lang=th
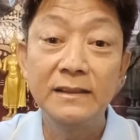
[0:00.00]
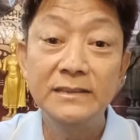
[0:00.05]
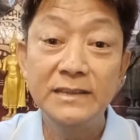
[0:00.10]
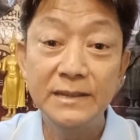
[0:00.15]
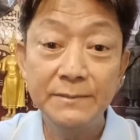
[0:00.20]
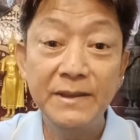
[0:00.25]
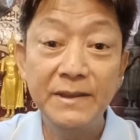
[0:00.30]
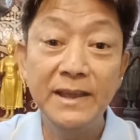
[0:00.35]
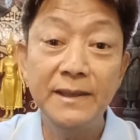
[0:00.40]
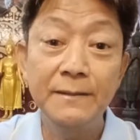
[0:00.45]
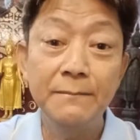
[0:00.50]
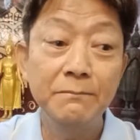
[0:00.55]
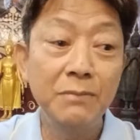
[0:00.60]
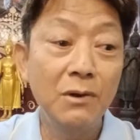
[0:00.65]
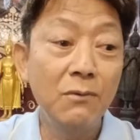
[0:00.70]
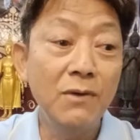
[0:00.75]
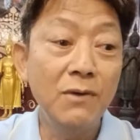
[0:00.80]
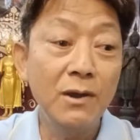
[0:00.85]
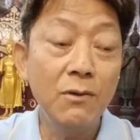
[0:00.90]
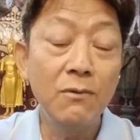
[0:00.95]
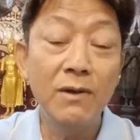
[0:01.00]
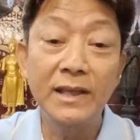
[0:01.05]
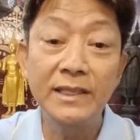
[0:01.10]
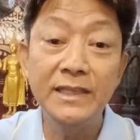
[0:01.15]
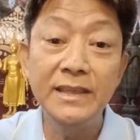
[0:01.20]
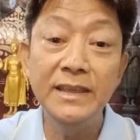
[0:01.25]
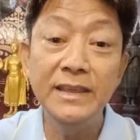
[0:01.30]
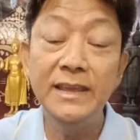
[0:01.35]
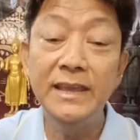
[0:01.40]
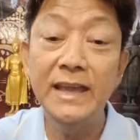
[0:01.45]
ใช่ไหมเพราะว่ากว่า
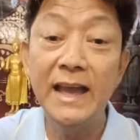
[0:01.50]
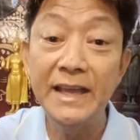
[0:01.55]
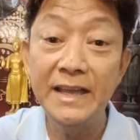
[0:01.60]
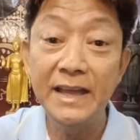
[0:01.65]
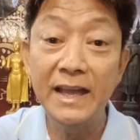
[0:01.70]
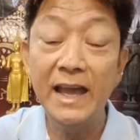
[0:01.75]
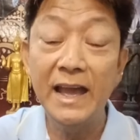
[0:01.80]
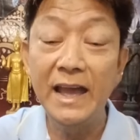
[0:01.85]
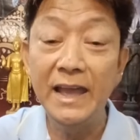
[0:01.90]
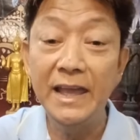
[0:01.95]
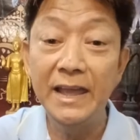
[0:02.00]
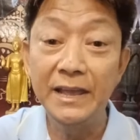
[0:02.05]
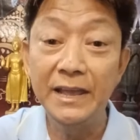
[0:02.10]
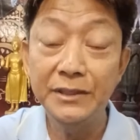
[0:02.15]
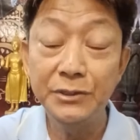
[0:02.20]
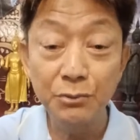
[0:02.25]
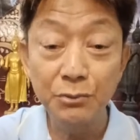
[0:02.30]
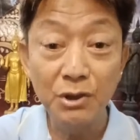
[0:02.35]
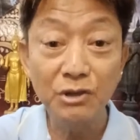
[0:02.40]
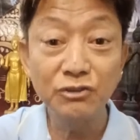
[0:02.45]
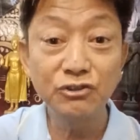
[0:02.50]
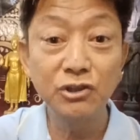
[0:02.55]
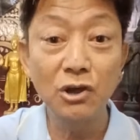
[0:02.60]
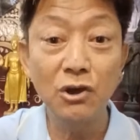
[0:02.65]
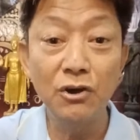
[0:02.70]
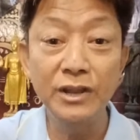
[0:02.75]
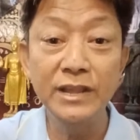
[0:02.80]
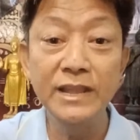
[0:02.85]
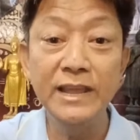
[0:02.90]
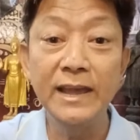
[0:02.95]
ที่ไอไอตัวอักษ
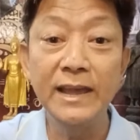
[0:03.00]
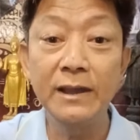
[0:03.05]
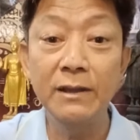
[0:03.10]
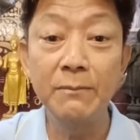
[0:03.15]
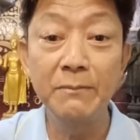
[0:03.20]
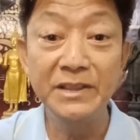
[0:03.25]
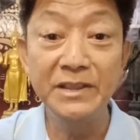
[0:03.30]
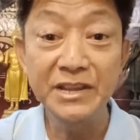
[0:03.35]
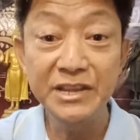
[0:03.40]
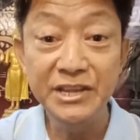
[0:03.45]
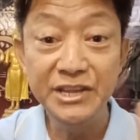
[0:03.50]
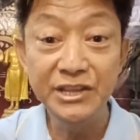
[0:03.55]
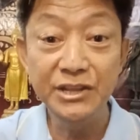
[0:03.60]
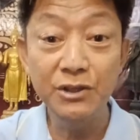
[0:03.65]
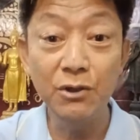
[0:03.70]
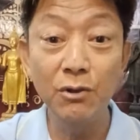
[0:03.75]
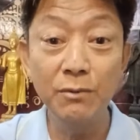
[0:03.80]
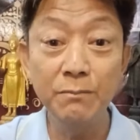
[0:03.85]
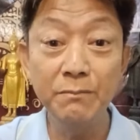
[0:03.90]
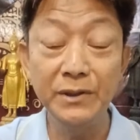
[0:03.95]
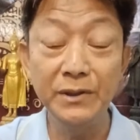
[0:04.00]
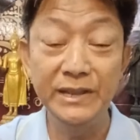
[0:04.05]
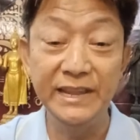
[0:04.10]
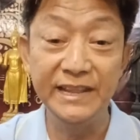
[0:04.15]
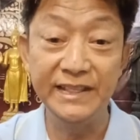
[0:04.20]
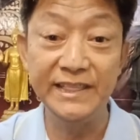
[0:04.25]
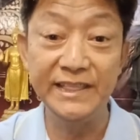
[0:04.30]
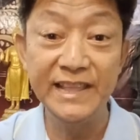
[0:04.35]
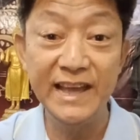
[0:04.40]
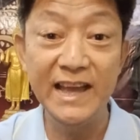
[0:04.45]
รเนี่ยมันจะคิดค้นประดิ
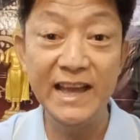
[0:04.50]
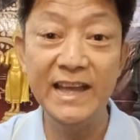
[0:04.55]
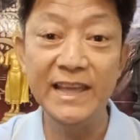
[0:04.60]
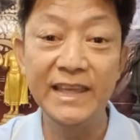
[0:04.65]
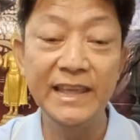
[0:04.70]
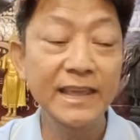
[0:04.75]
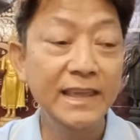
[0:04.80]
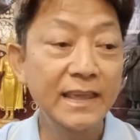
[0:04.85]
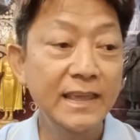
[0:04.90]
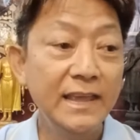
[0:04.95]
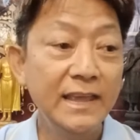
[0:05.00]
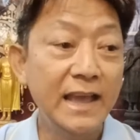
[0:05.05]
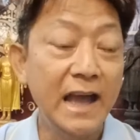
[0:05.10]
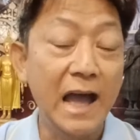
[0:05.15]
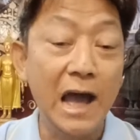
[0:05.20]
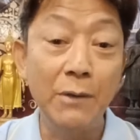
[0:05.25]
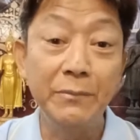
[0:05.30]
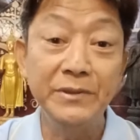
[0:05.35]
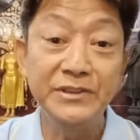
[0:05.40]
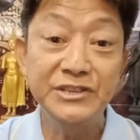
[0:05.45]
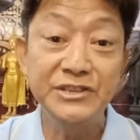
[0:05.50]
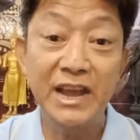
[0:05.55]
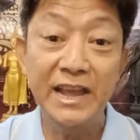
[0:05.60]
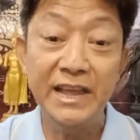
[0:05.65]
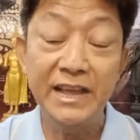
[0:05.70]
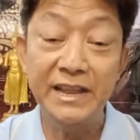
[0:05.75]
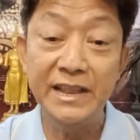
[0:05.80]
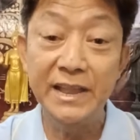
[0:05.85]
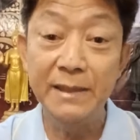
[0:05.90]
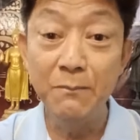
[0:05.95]
ษฐ์ได้เอาไปใช้
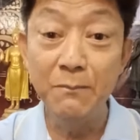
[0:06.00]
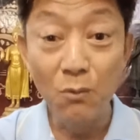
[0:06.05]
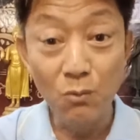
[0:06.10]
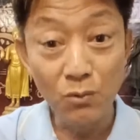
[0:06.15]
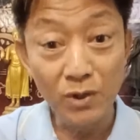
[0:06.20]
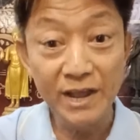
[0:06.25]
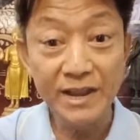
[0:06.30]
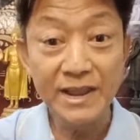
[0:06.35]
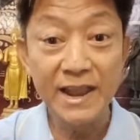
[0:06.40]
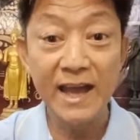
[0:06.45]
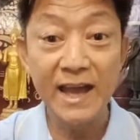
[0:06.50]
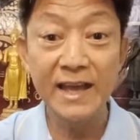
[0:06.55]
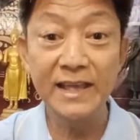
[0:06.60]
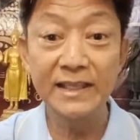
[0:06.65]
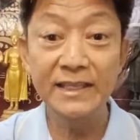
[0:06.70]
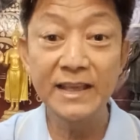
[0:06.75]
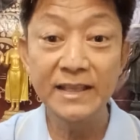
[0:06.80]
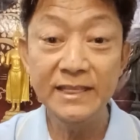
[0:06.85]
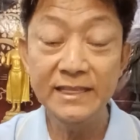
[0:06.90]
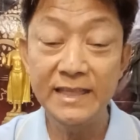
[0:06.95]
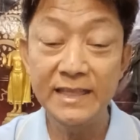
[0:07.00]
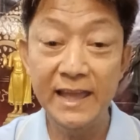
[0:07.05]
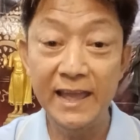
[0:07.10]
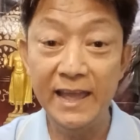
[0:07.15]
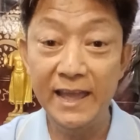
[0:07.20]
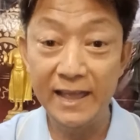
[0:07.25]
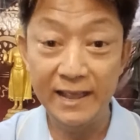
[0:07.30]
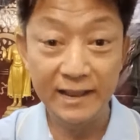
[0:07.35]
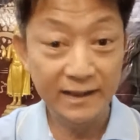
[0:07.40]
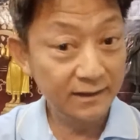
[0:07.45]
กันในหมู่คณะตั้งแต่
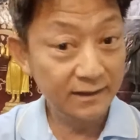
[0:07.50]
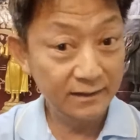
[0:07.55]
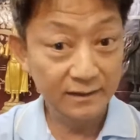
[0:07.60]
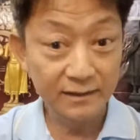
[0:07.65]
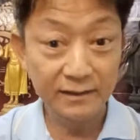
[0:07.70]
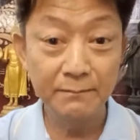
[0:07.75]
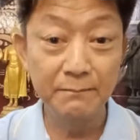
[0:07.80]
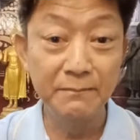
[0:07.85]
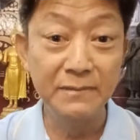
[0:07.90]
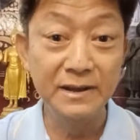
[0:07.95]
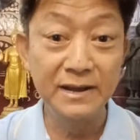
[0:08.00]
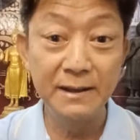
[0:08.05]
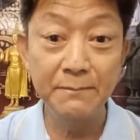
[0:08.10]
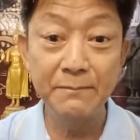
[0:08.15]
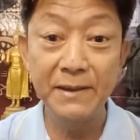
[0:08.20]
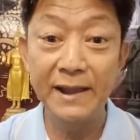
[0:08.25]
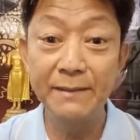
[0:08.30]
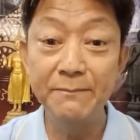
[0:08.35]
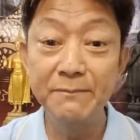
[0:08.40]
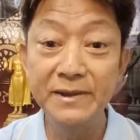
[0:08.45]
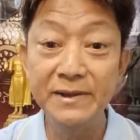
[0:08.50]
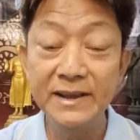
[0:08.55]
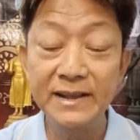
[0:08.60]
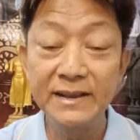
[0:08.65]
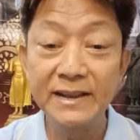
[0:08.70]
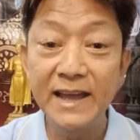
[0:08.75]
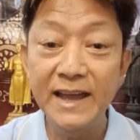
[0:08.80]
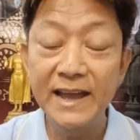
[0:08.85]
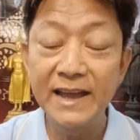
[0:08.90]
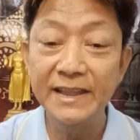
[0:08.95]
เมืองพันเมือง
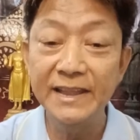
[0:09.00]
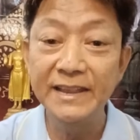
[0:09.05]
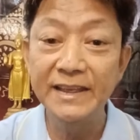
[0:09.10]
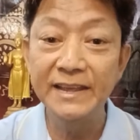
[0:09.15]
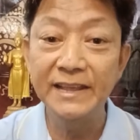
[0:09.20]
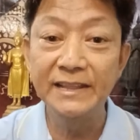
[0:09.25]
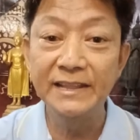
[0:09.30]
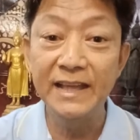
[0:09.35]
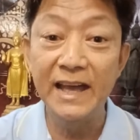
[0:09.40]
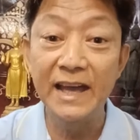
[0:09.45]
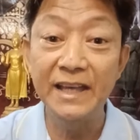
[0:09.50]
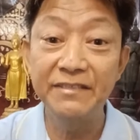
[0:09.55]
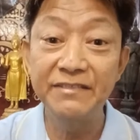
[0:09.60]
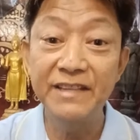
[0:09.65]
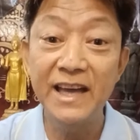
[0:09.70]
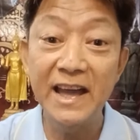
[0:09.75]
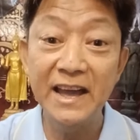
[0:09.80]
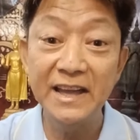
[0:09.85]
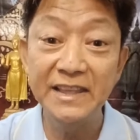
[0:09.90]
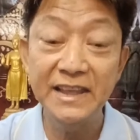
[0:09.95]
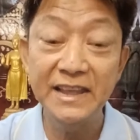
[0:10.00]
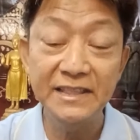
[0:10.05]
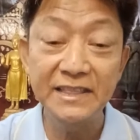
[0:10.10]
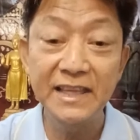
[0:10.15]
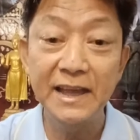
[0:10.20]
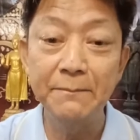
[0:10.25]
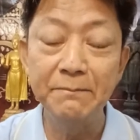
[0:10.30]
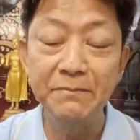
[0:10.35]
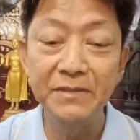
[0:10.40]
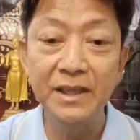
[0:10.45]
ได้เนี่ยสร้างอารย
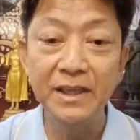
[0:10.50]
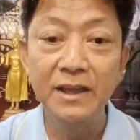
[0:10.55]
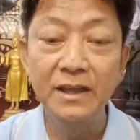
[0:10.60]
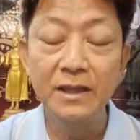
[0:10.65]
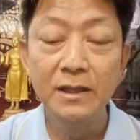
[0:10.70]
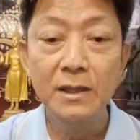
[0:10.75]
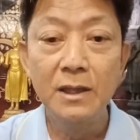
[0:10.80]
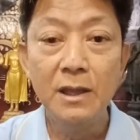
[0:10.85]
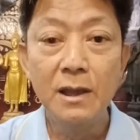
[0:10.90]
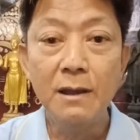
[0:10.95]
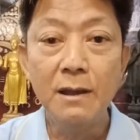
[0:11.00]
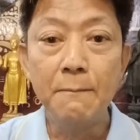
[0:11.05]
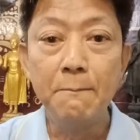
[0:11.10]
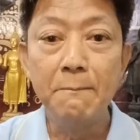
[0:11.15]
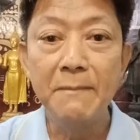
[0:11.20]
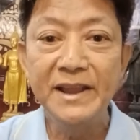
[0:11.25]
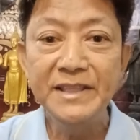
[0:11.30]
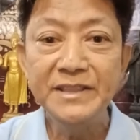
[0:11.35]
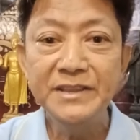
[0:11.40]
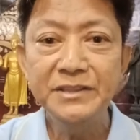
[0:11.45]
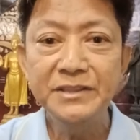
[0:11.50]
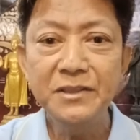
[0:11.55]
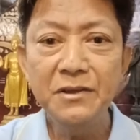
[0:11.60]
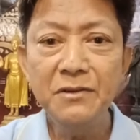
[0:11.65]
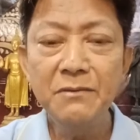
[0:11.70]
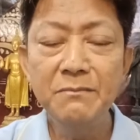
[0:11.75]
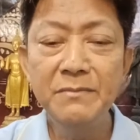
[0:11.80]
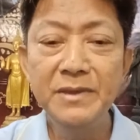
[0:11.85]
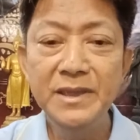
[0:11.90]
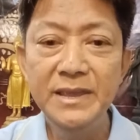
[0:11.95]
ธรรมเนี่ยมันจะต้อ
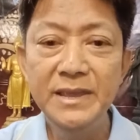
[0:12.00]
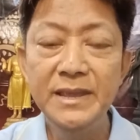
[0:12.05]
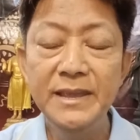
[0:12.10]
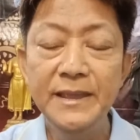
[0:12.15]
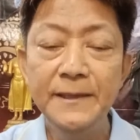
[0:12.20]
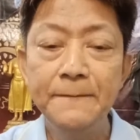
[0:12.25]
งมี